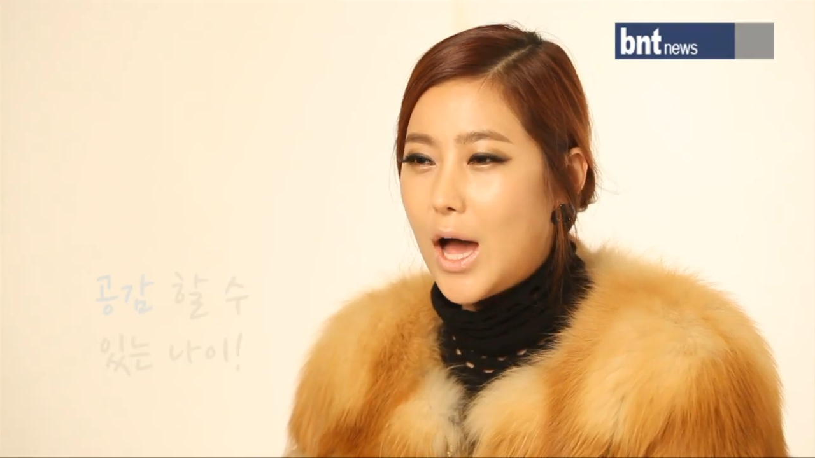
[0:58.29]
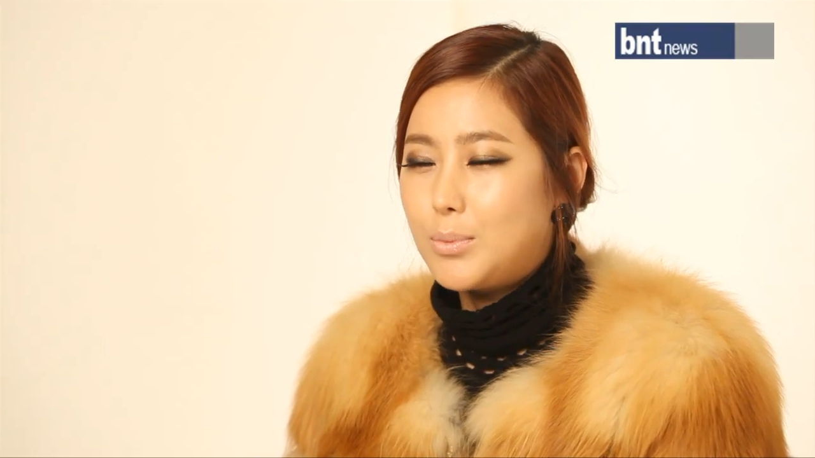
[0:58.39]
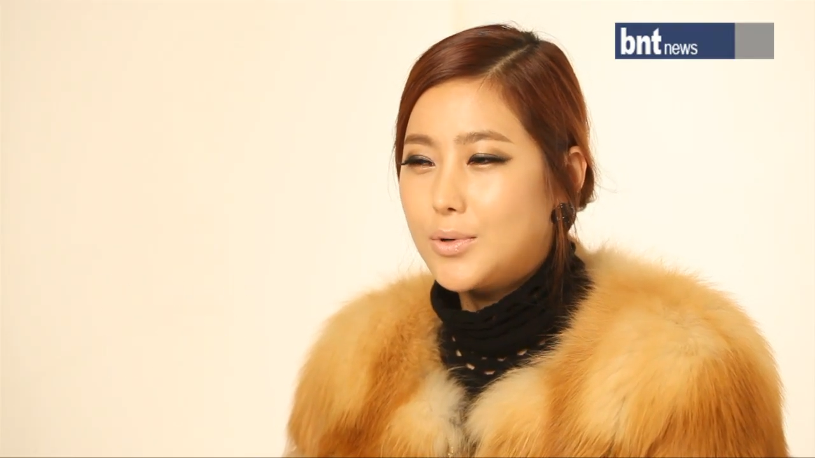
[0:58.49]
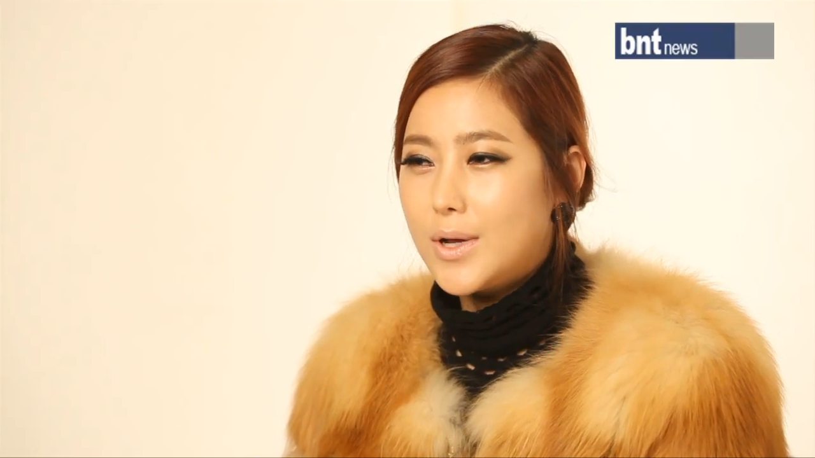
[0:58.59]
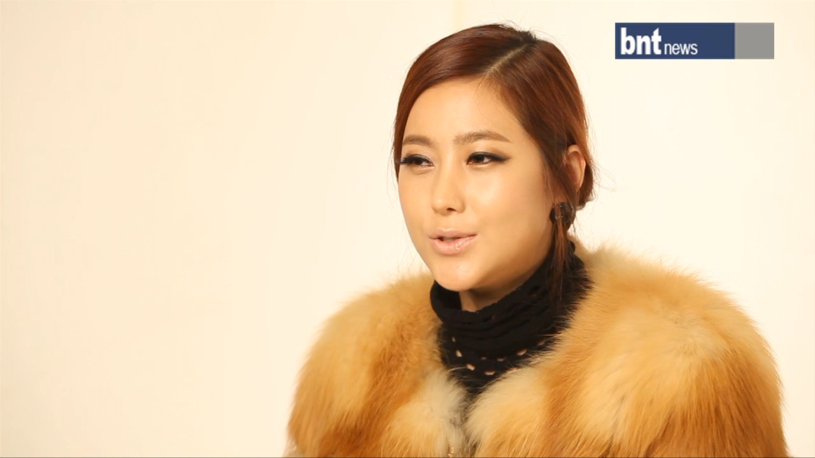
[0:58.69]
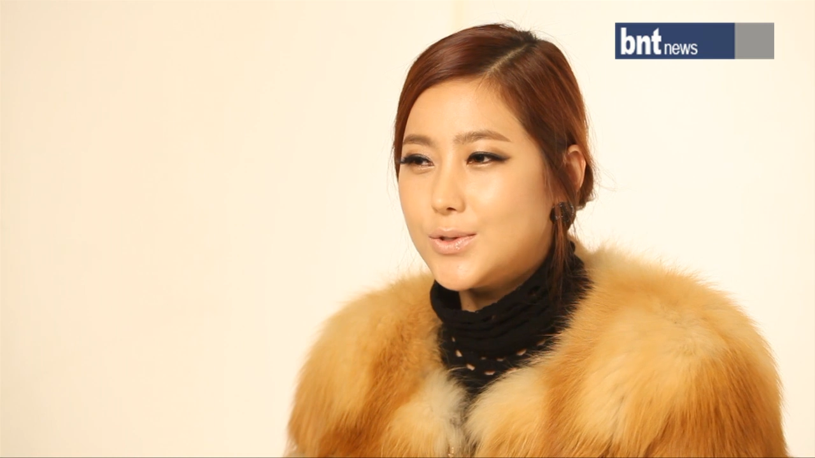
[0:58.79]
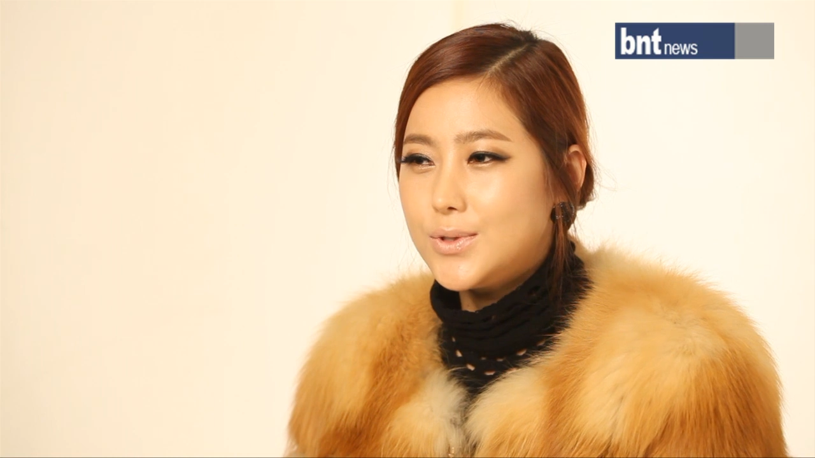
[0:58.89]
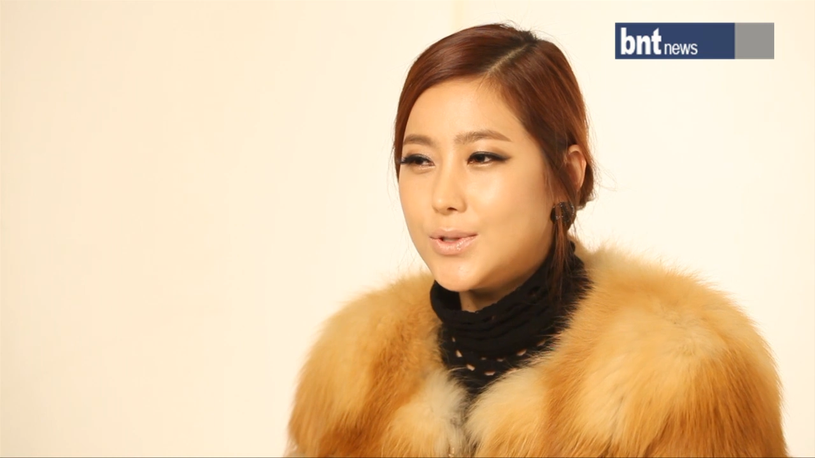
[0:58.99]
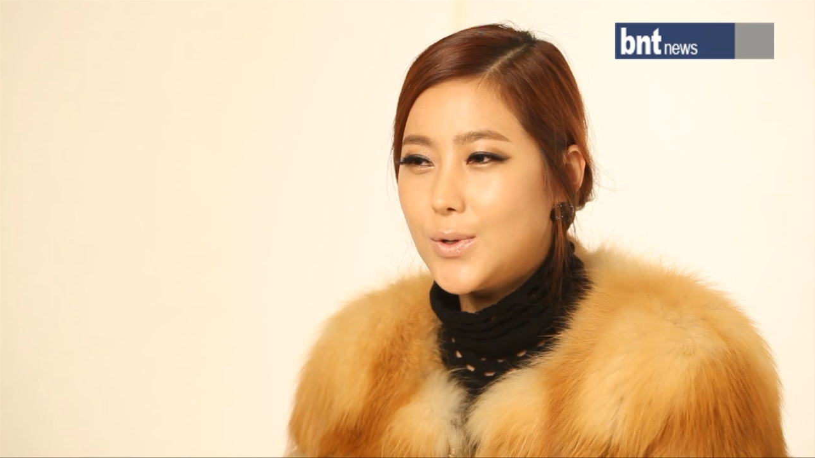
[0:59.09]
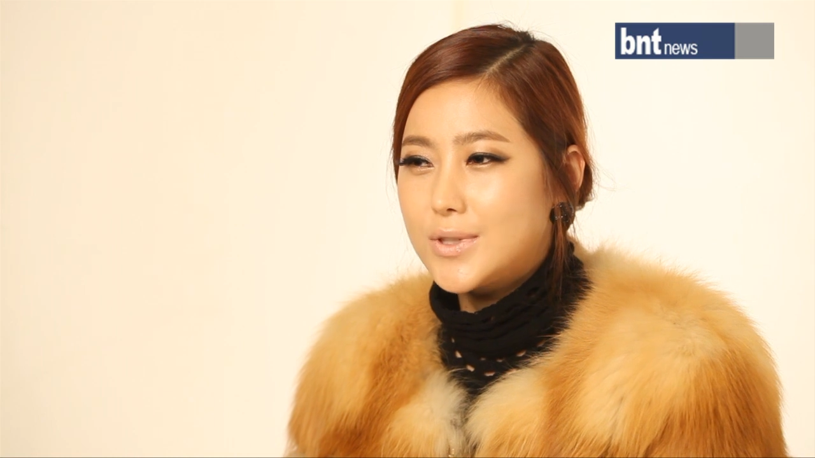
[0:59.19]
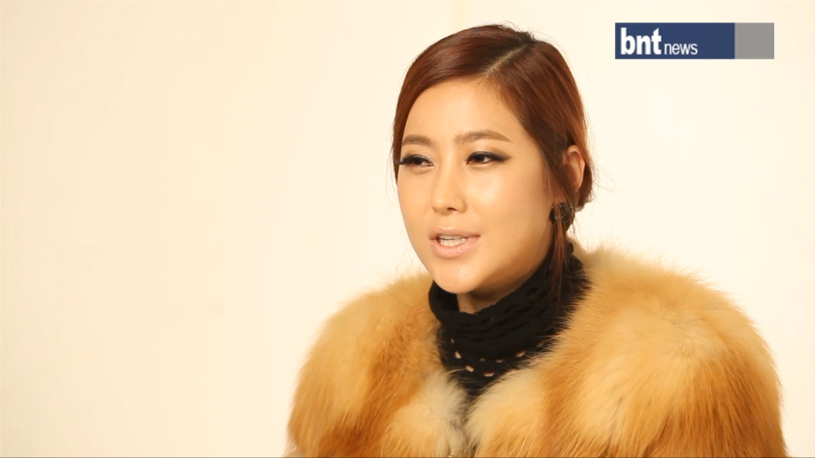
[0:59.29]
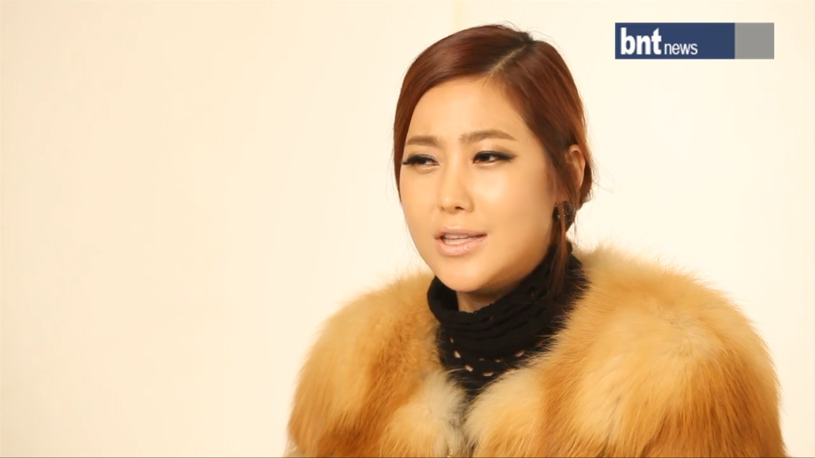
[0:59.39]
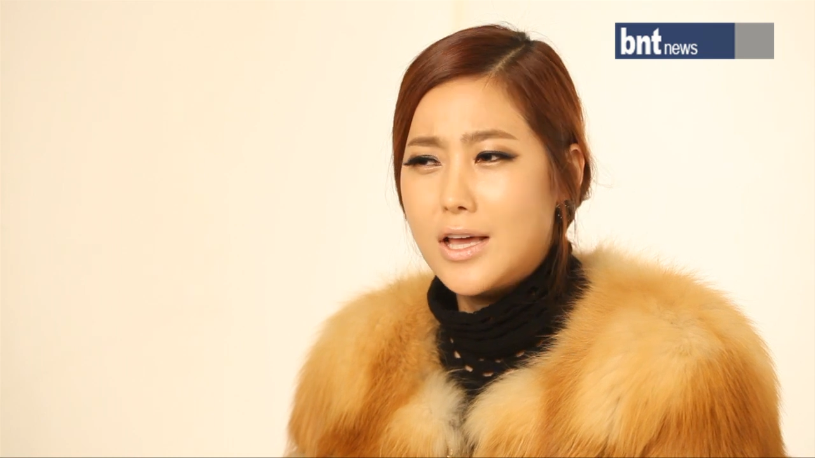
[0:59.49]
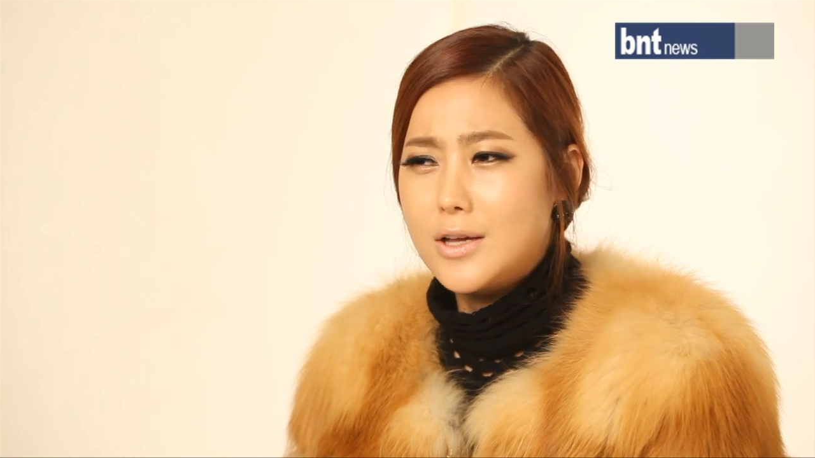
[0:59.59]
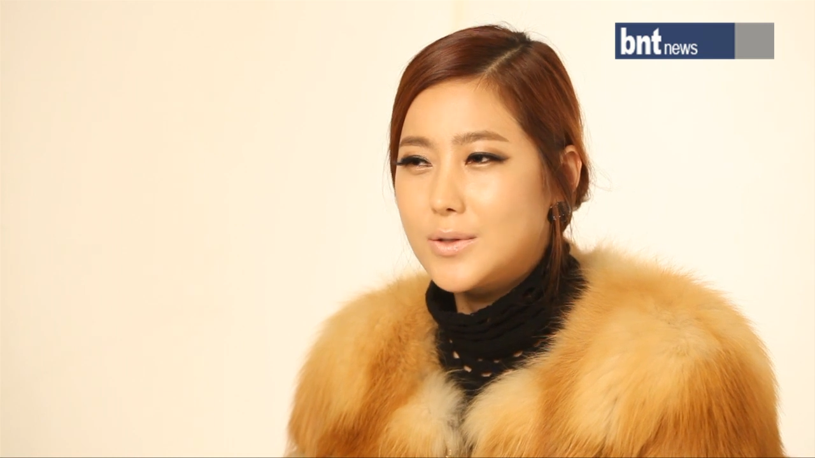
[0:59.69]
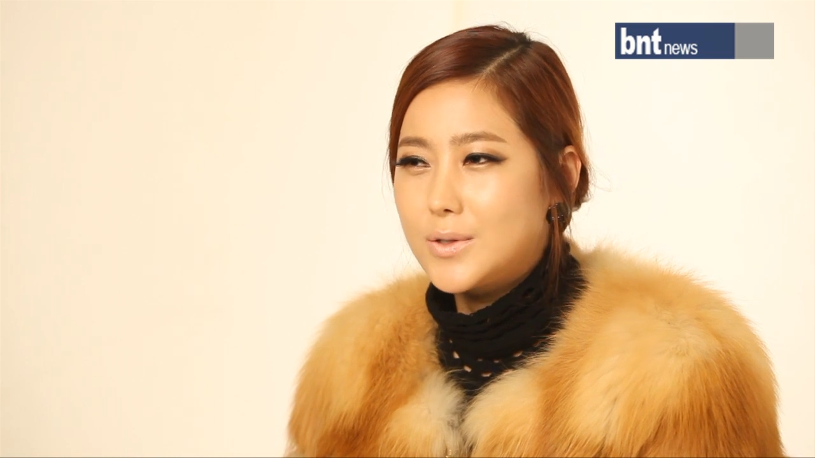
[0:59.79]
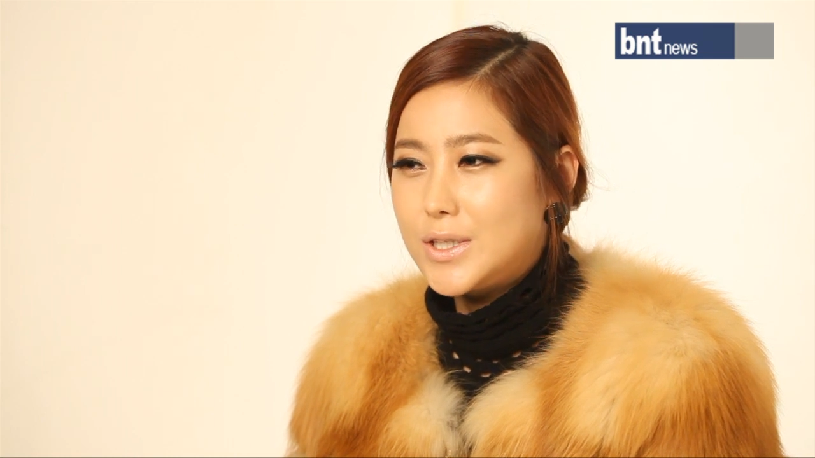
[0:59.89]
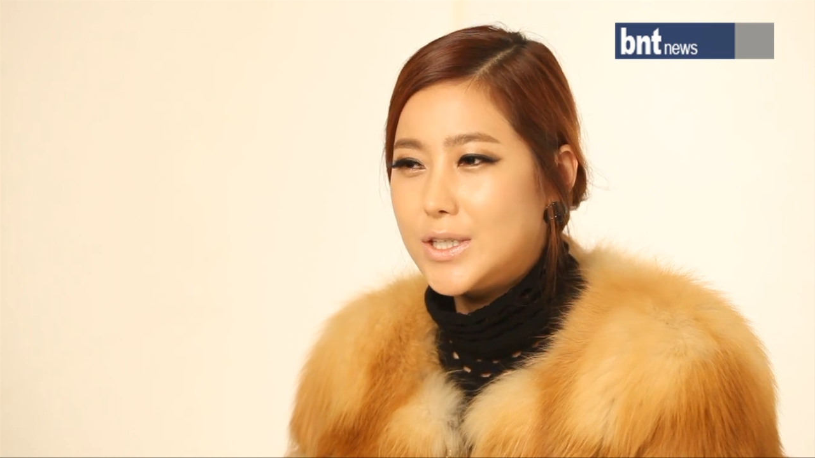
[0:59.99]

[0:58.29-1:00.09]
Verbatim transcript: 앞으로 할 수 있는 것들에 대한